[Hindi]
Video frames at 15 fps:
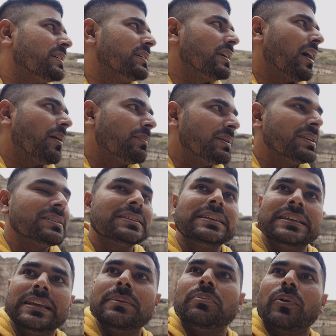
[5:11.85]
यहाँ पे जैसे
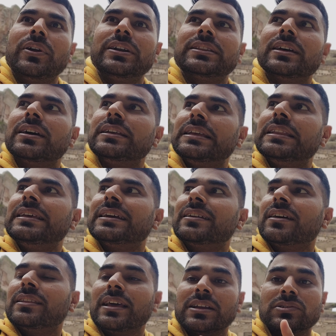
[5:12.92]
ये पॉइंट था ये
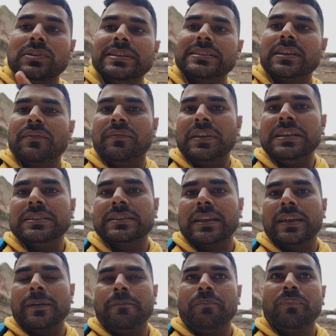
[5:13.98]
देखना था एक्चुअली इसकी फ़ीस है